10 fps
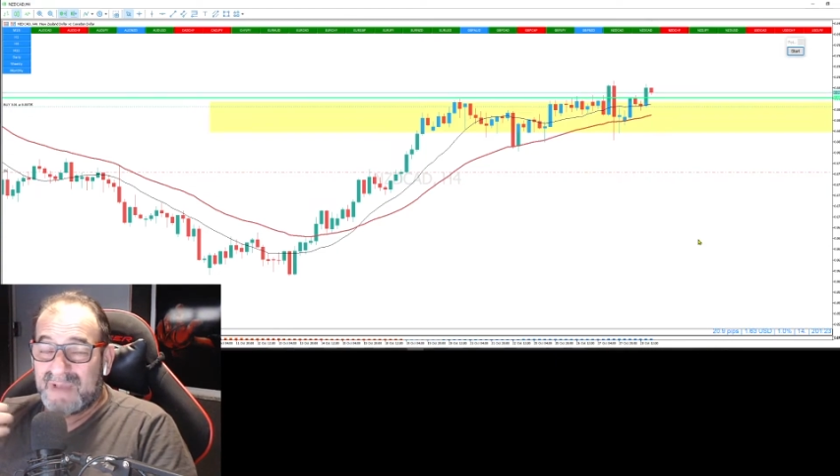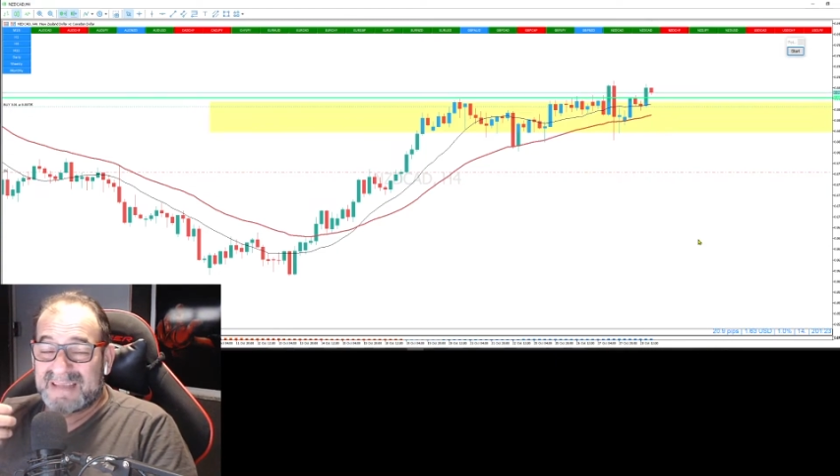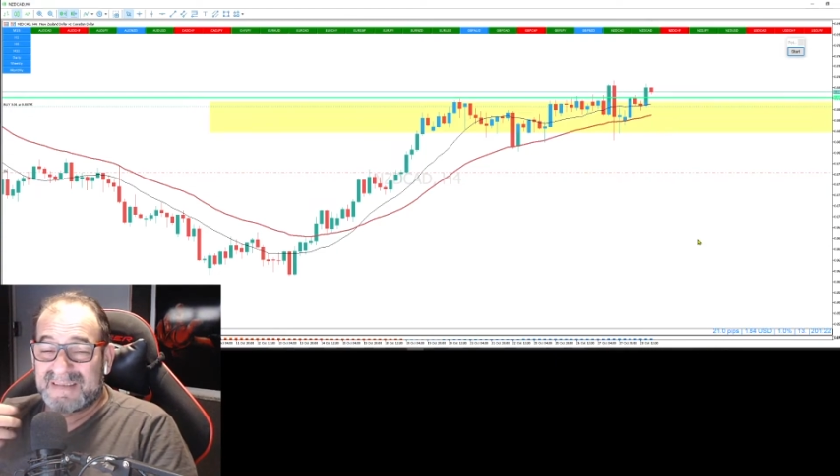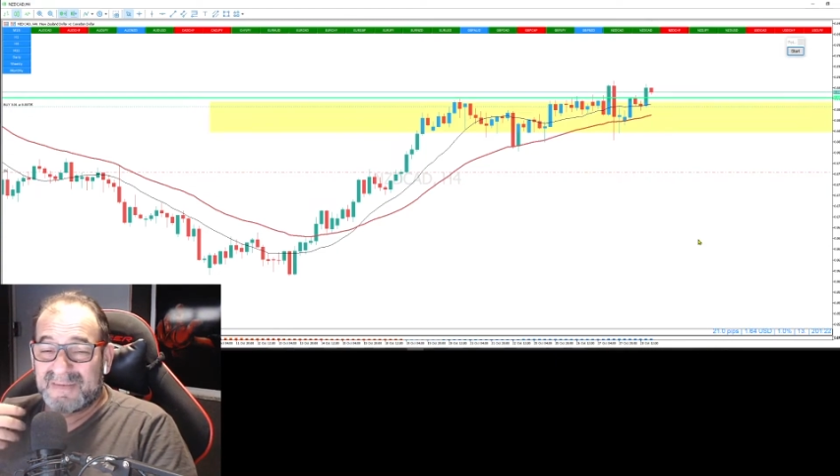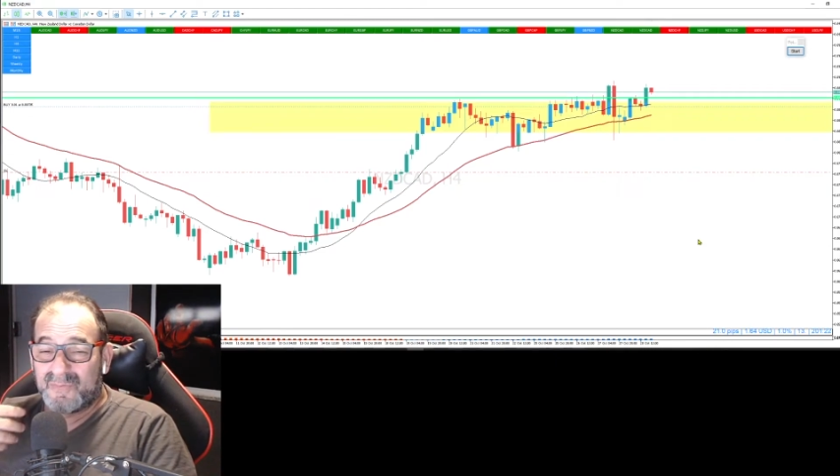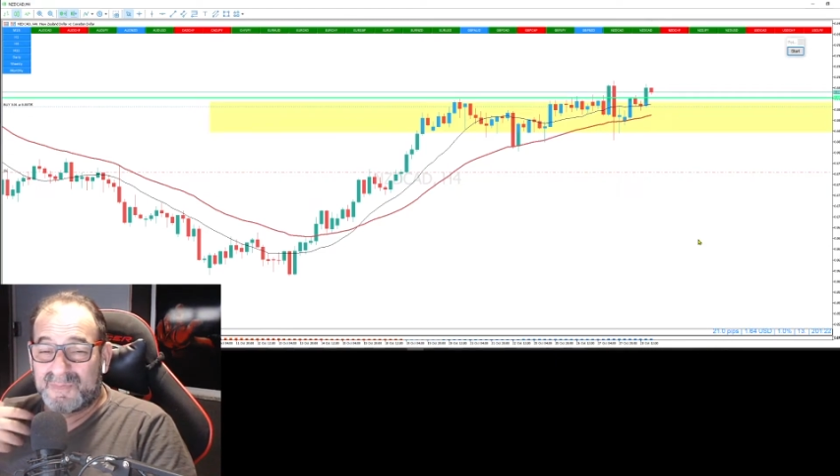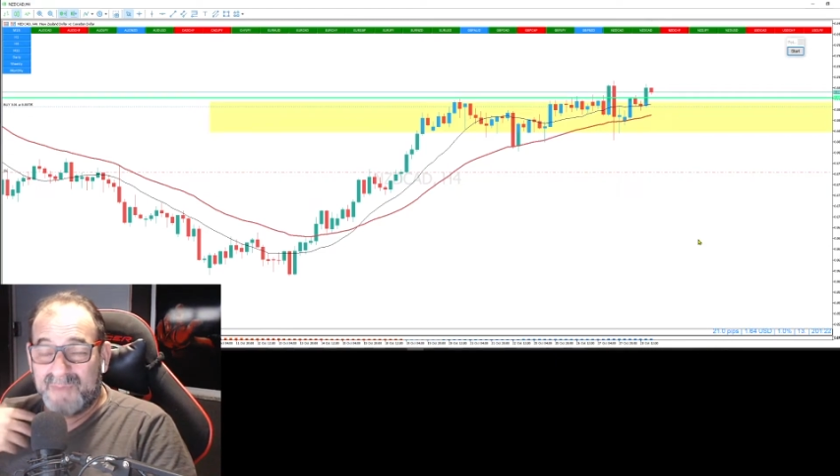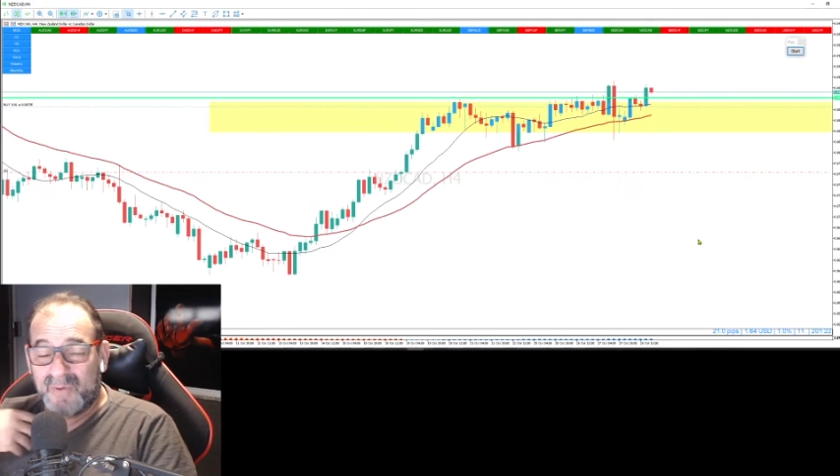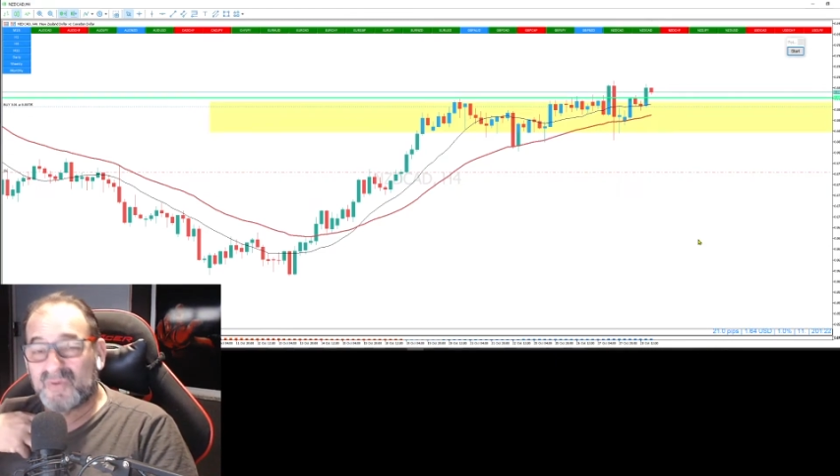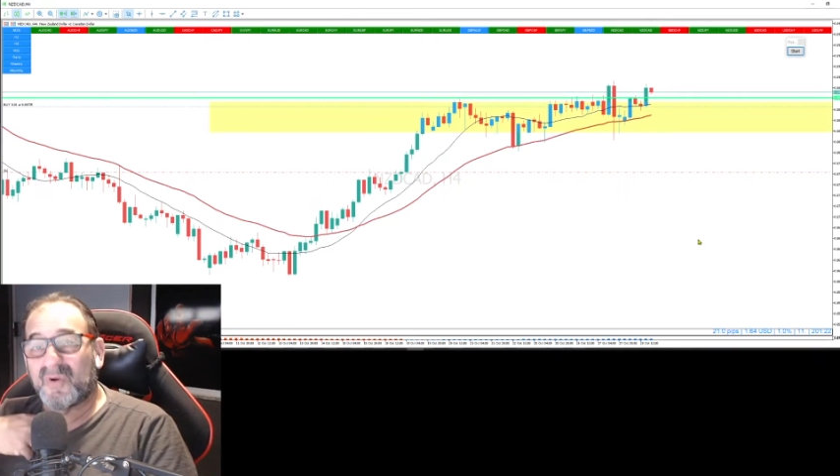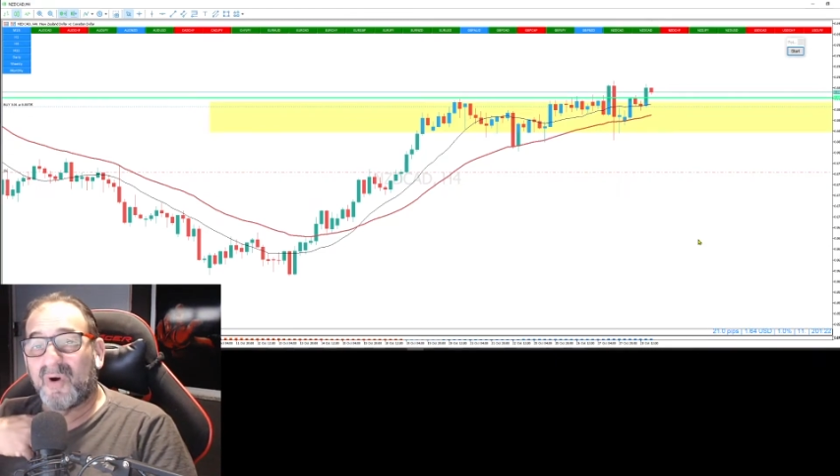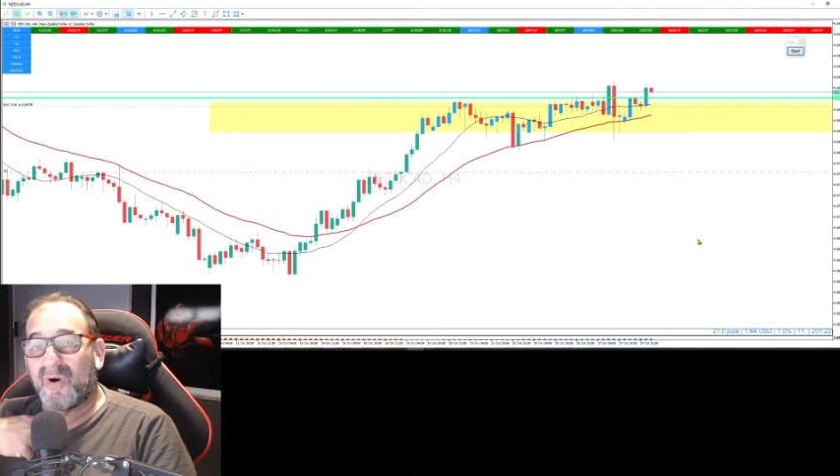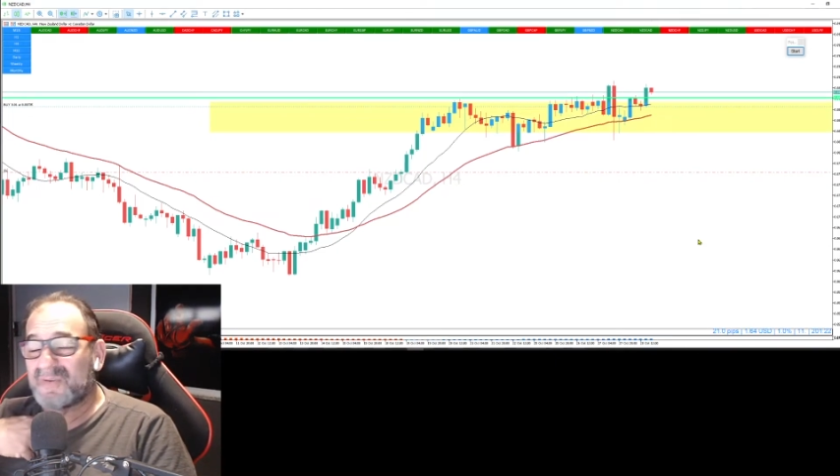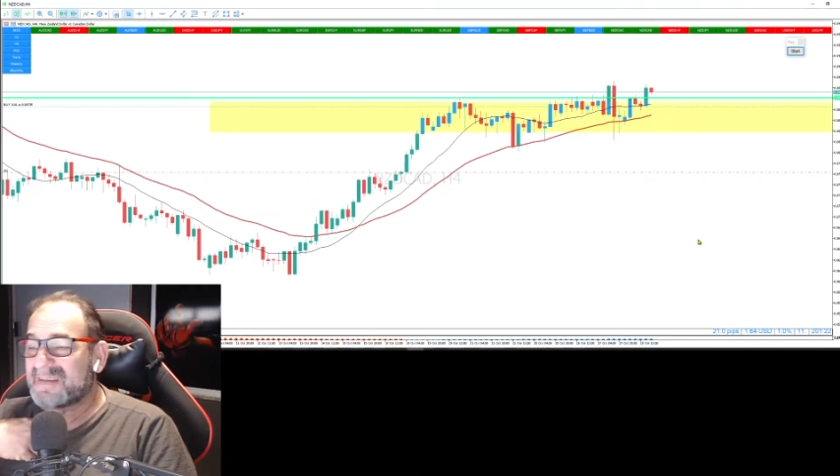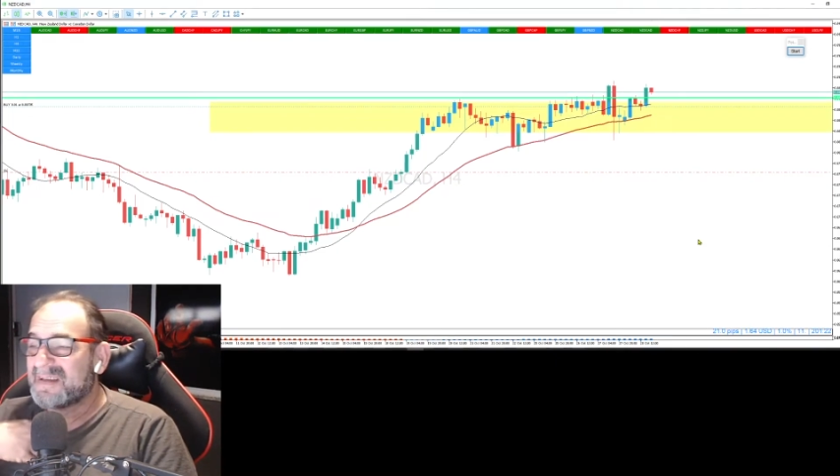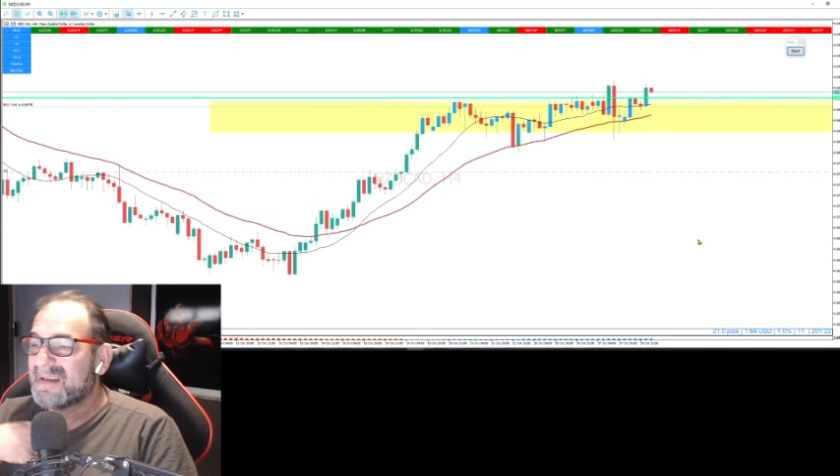as, os meus calls,